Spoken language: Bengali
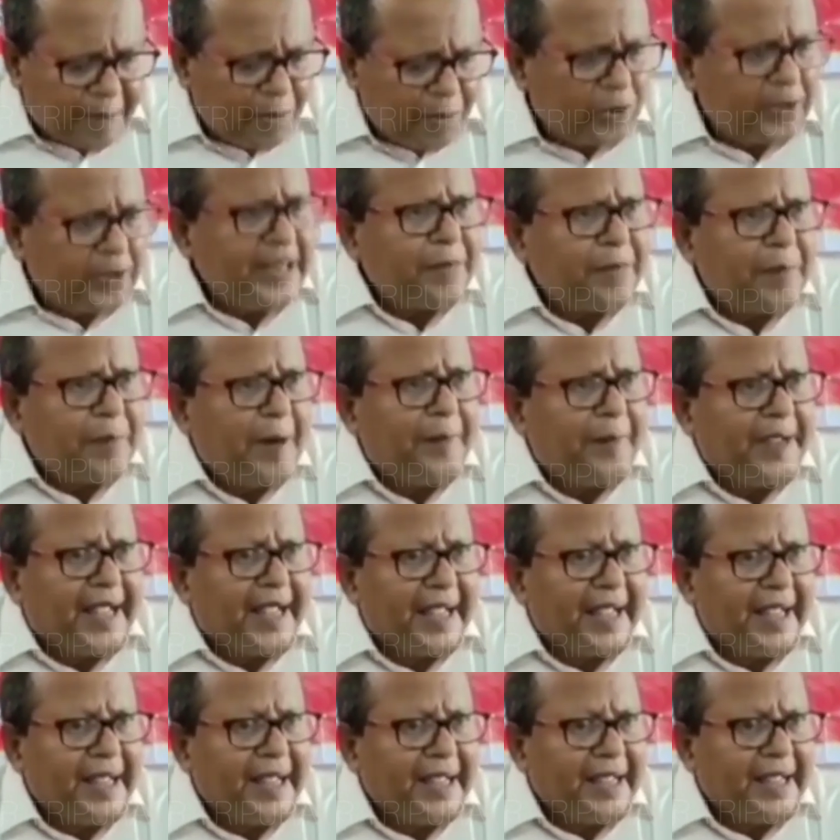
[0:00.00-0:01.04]
সামগ্রিকভাবে
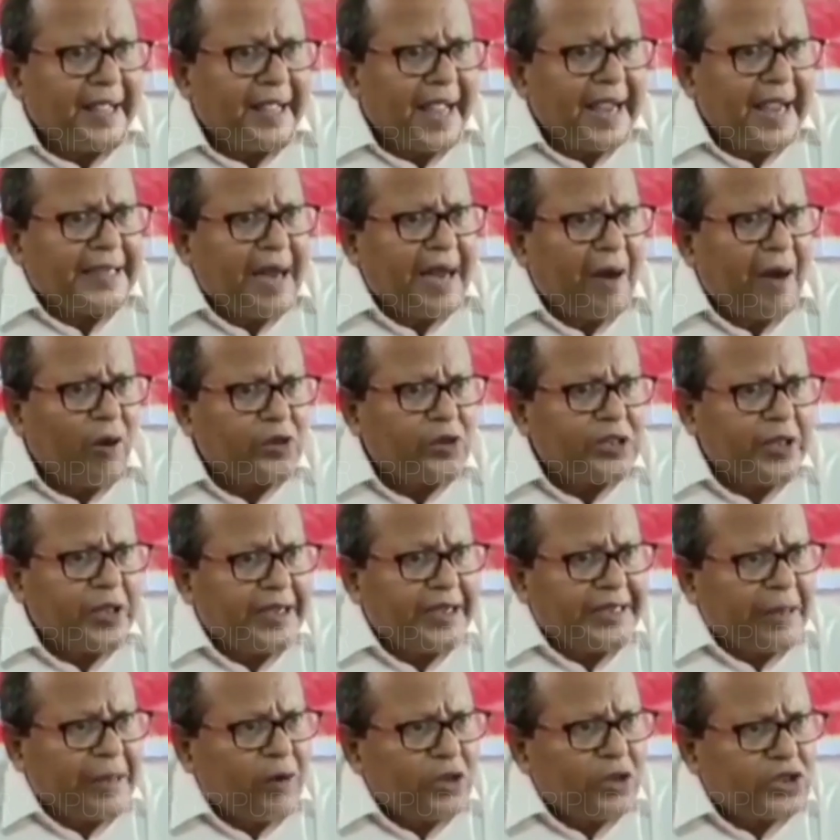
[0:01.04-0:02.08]
এটা হচ্ছে
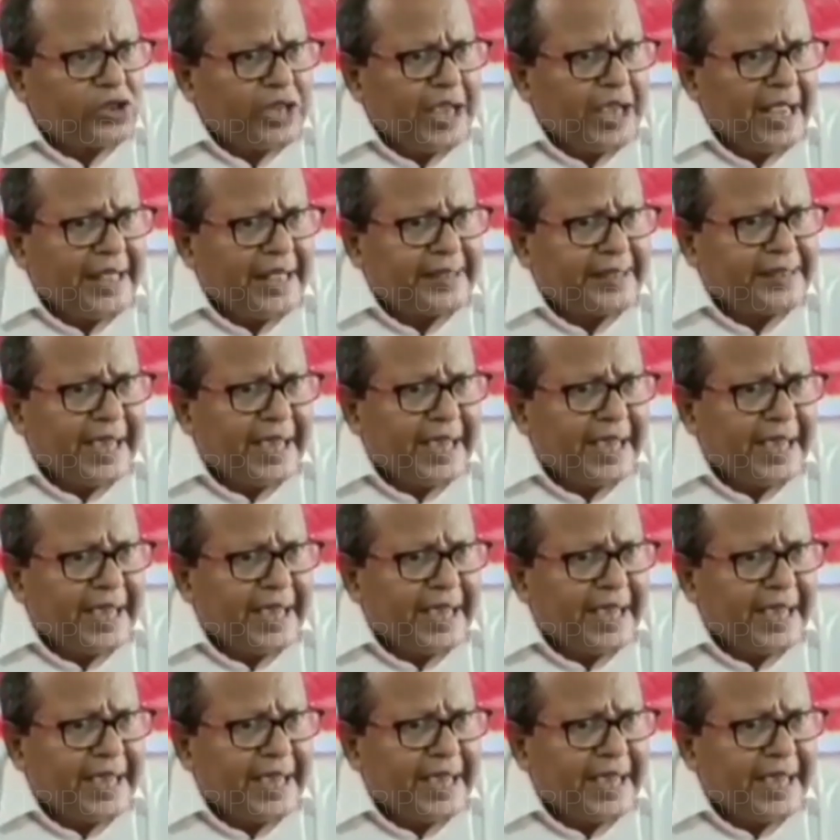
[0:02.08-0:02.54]
এটা হচ্ছে